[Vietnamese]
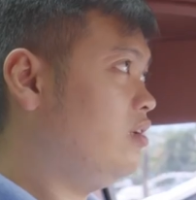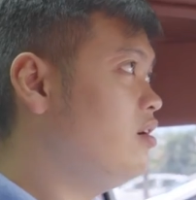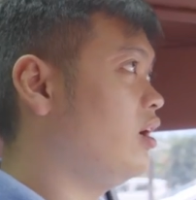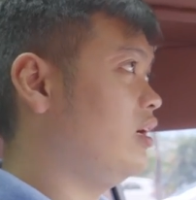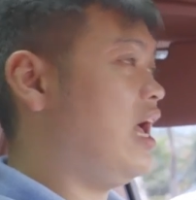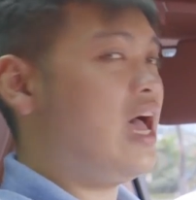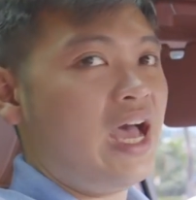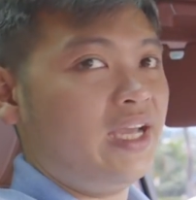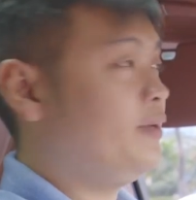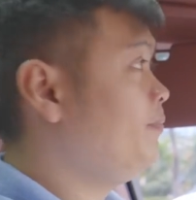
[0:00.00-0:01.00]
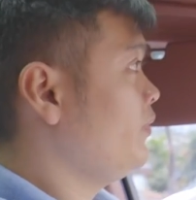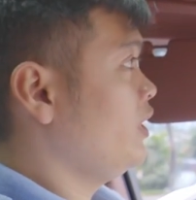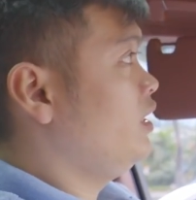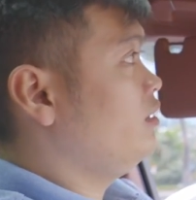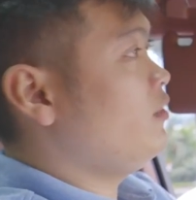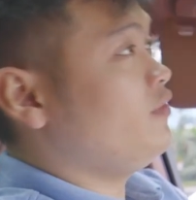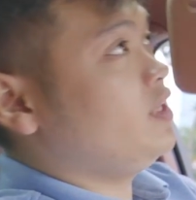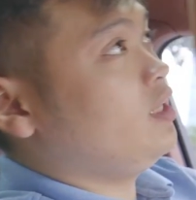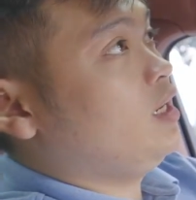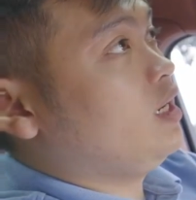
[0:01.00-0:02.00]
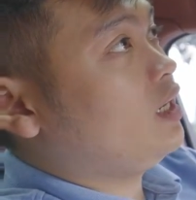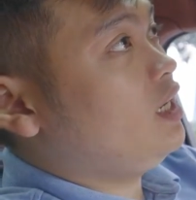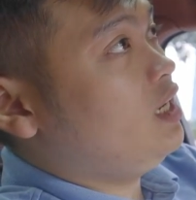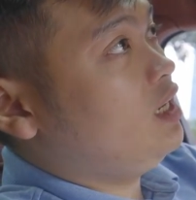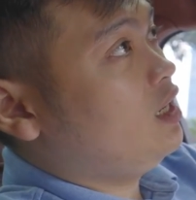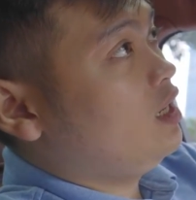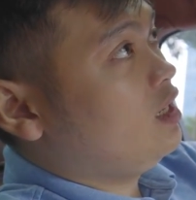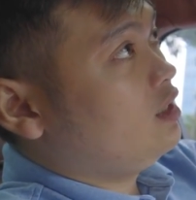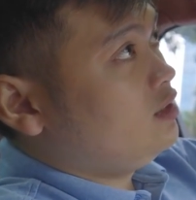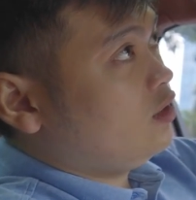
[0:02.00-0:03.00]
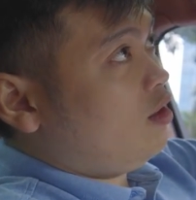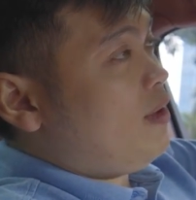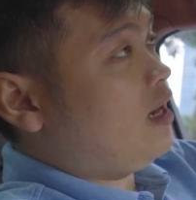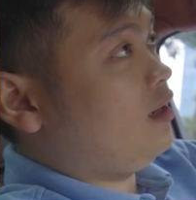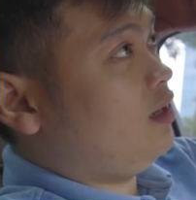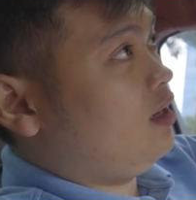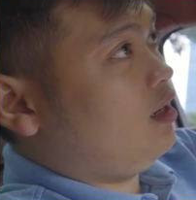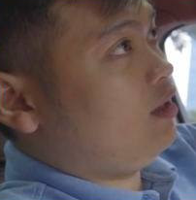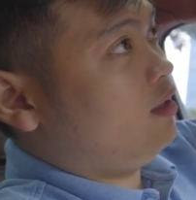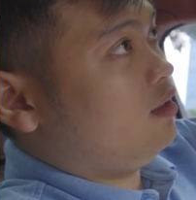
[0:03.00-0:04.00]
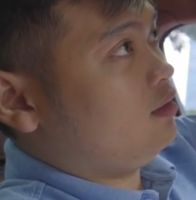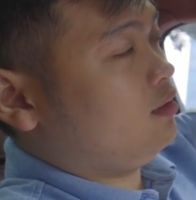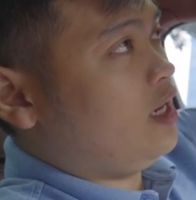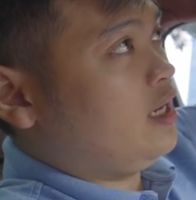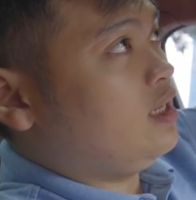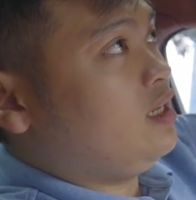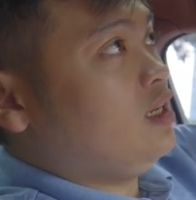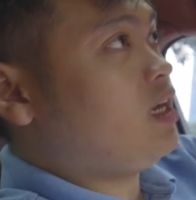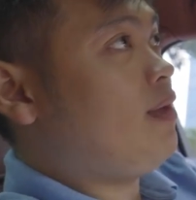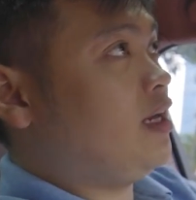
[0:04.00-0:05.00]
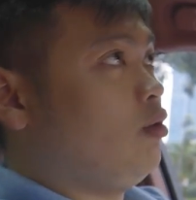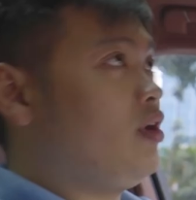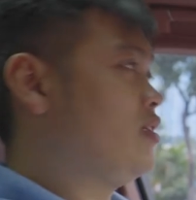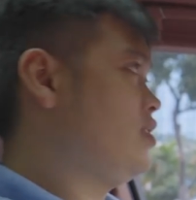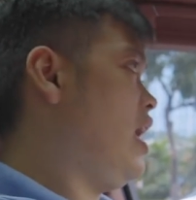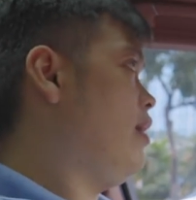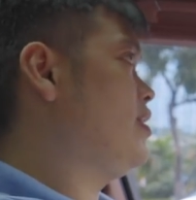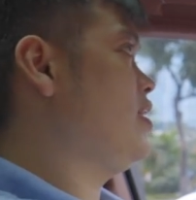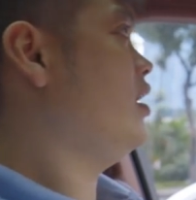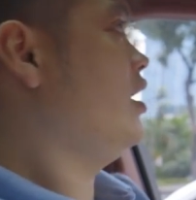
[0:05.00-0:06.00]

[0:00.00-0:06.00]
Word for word: thường là hai bởi vì khi như các bạn ờ, để ý các bạn điều khiển xe các bạn sẽ